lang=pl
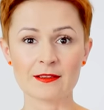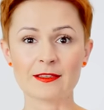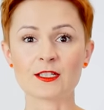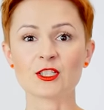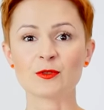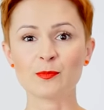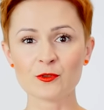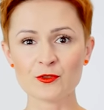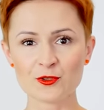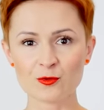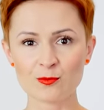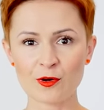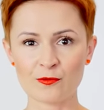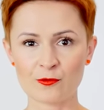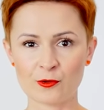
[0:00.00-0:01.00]
Także
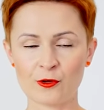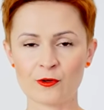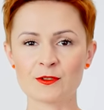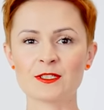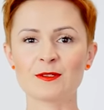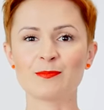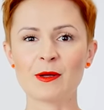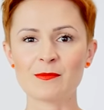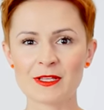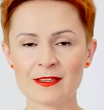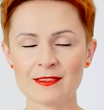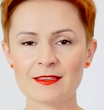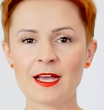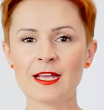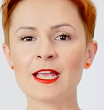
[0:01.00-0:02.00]
podsumowując,
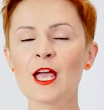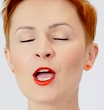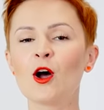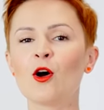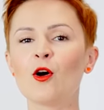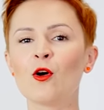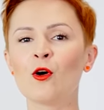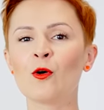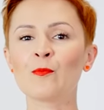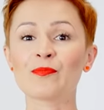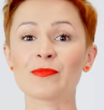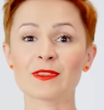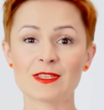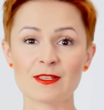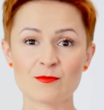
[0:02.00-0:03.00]
pamiętaj o
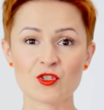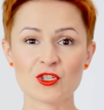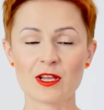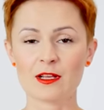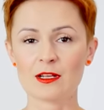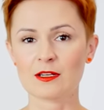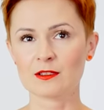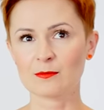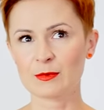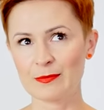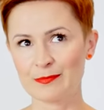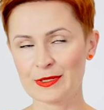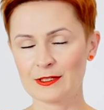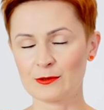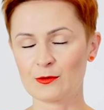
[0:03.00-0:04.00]
tym, że
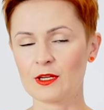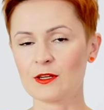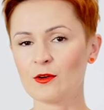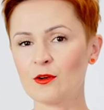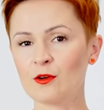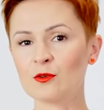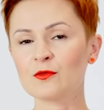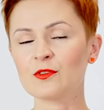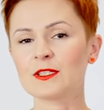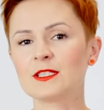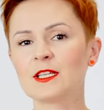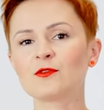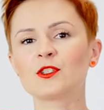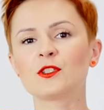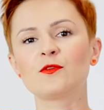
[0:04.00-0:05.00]
temperatura kolorów jest
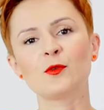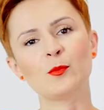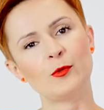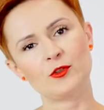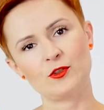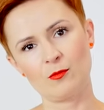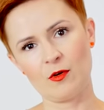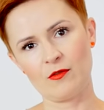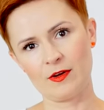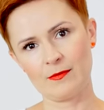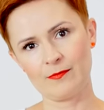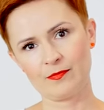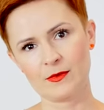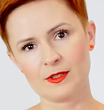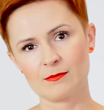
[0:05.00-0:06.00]
zawsze
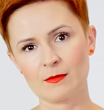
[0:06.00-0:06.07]
dwupoziomowa.